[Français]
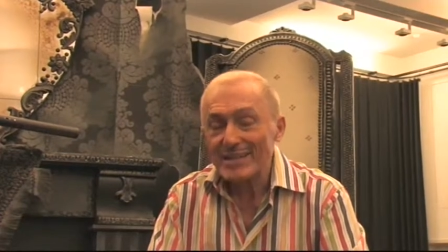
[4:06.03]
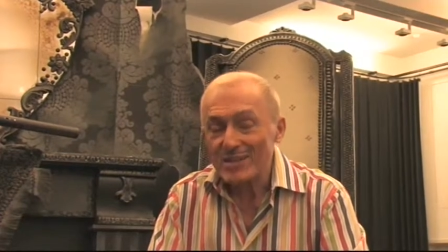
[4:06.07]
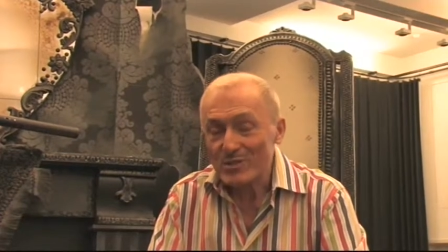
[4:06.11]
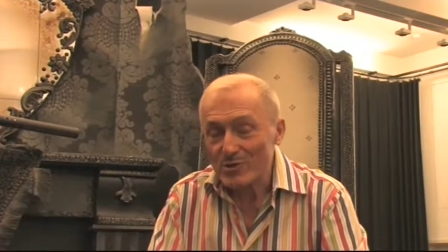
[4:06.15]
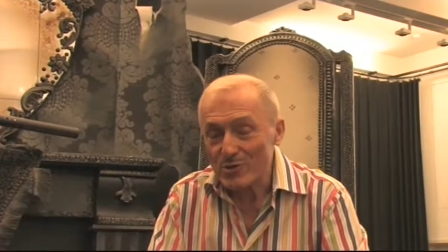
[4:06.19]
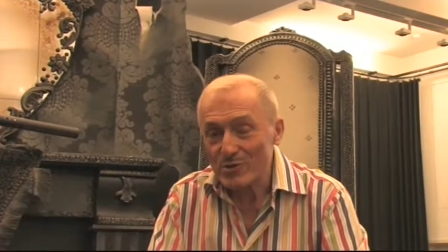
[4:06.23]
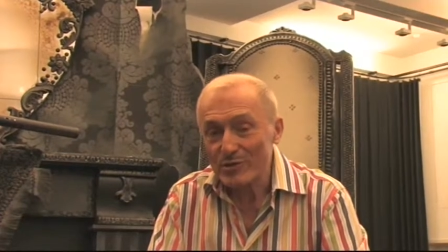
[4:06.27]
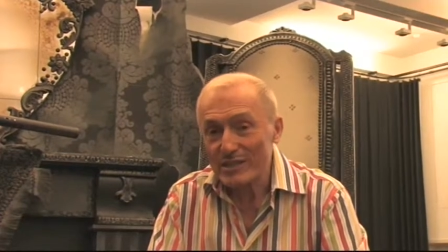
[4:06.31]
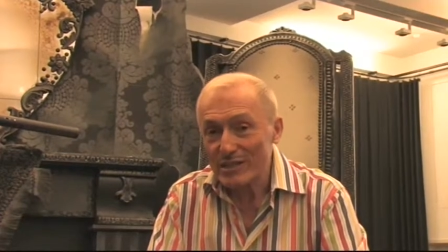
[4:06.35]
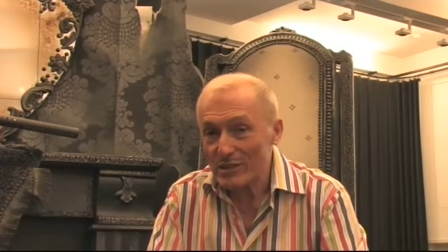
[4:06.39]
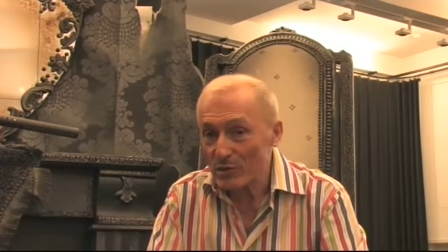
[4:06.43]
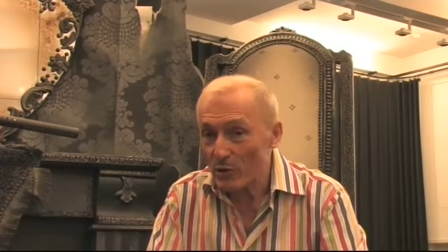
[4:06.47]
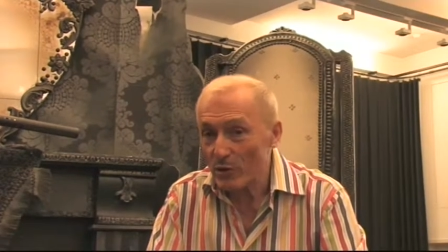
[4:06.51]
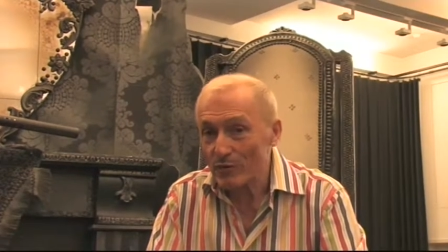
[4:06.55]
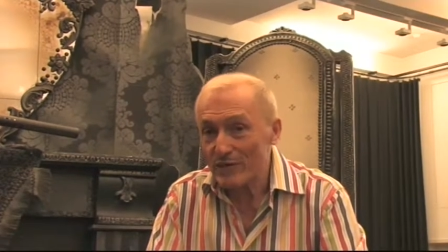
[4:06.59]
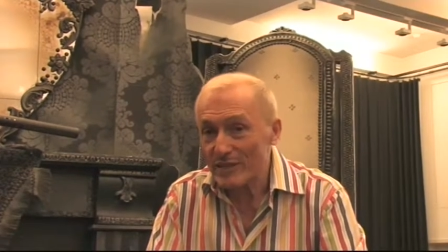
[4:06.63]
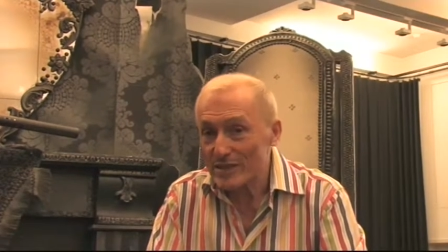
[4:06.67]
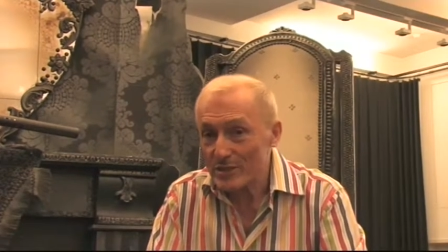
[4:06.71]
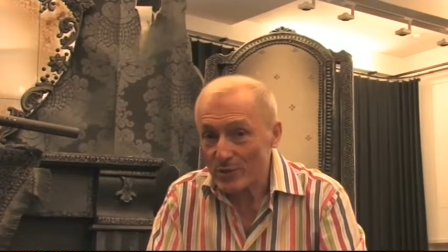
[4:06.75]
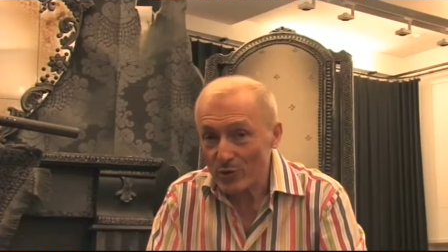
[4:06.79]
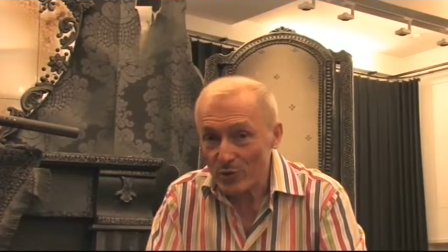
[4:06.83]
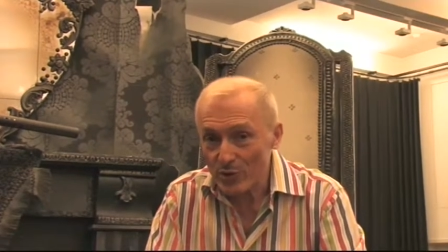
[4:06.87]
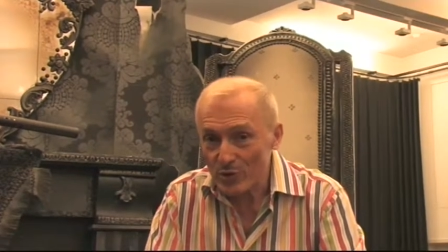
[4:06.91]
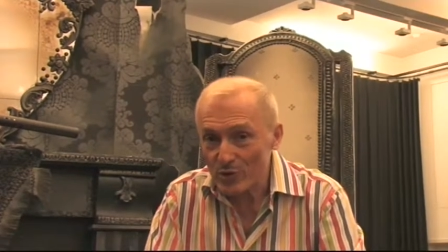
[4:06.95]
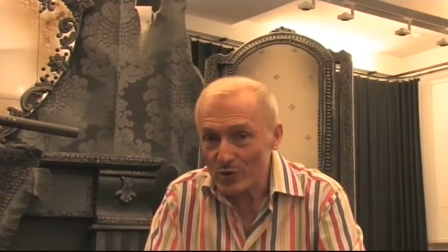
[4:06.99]
ce décor va
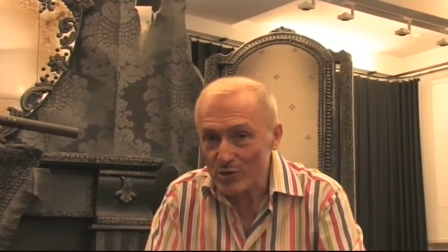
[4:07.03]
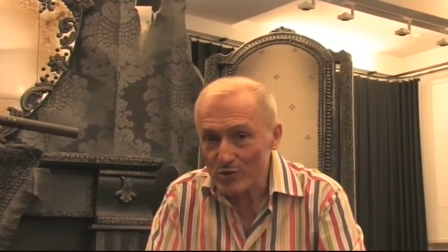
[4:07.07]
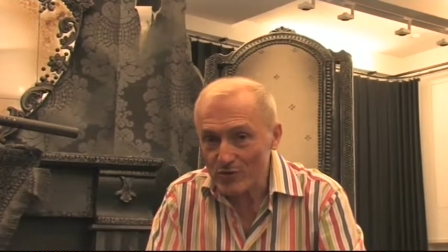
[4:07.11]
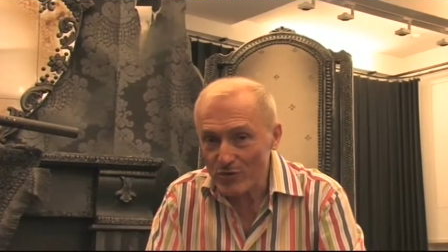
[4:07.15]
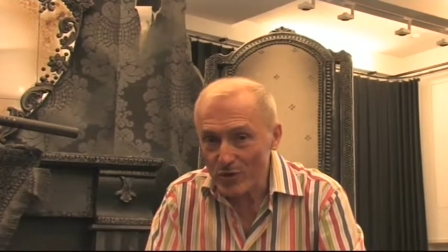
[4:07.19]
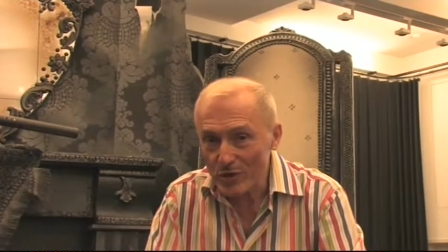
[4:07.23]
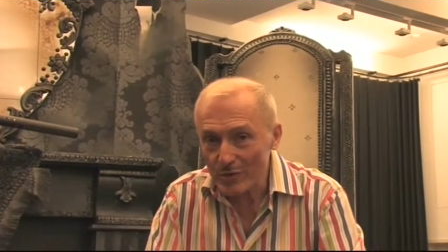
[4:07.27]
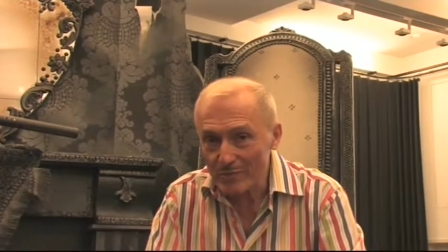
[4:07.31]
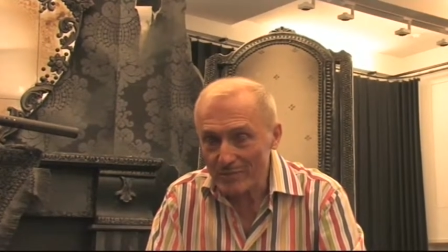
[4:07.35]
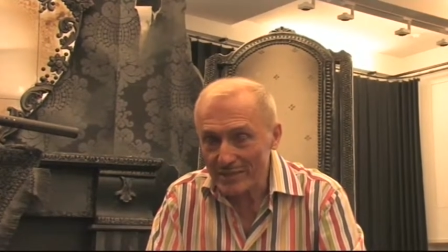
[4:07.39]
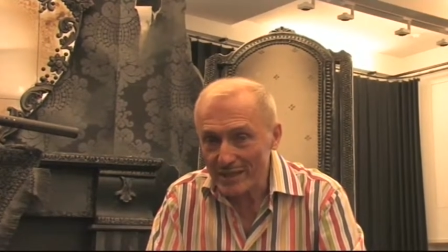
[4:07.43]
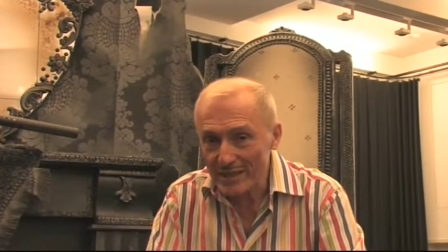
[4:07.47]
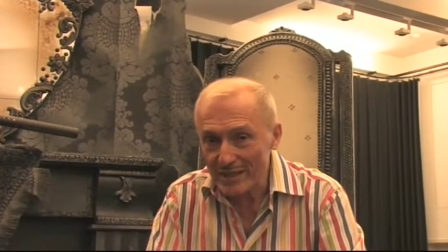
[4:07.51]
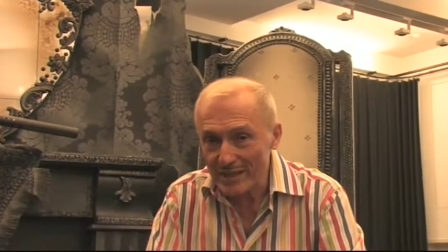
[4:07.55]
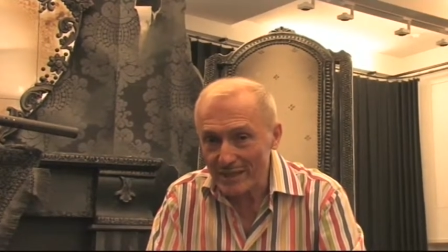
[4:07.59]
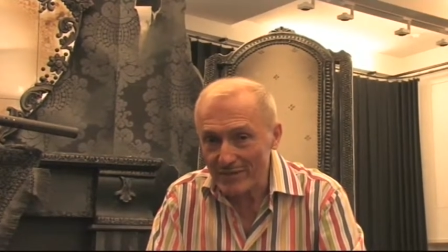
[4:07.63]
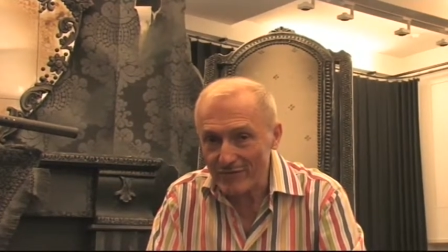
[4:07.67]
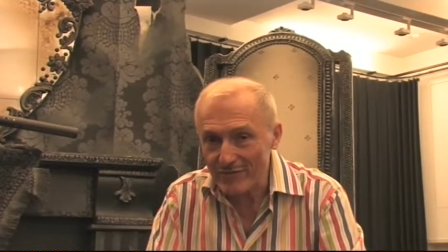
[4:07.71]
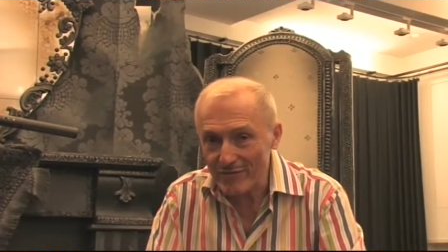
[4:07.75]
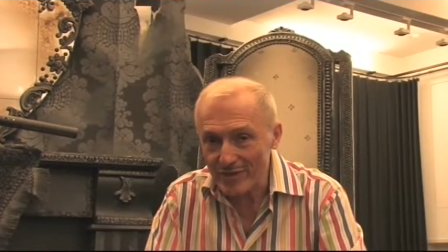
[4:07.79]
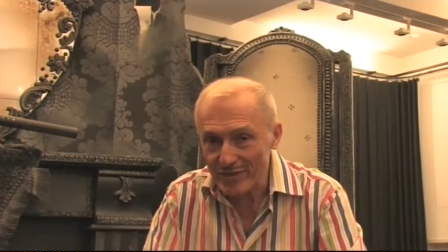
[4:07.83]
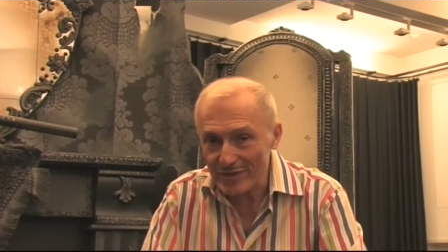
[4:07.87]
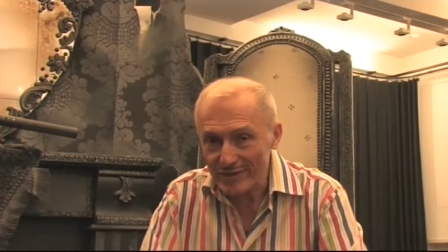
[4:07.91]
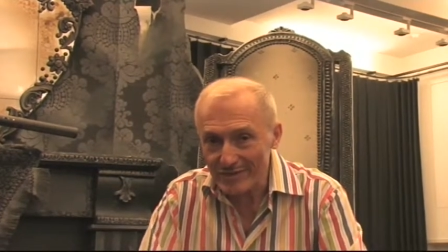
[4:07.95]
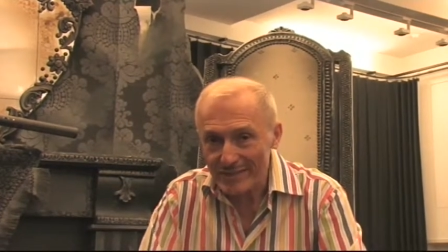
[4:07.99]
se transformer à la
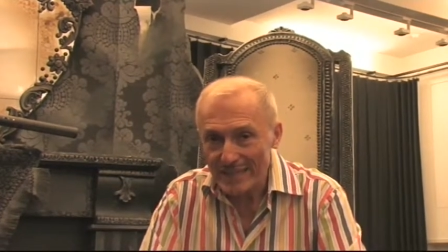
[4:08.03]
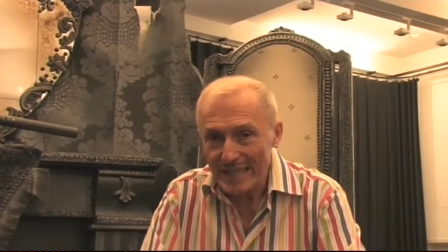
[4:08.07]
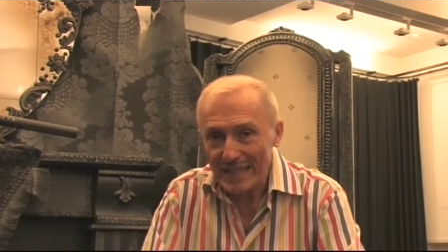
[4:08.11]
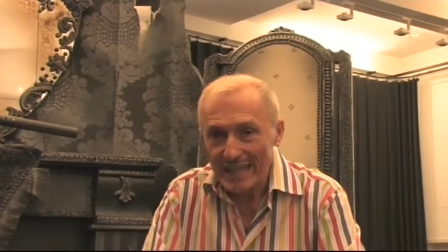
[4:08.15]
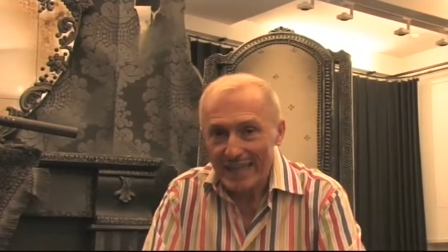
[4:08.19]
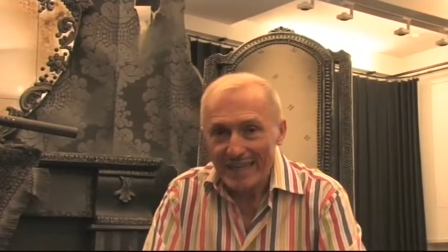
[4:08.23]
fin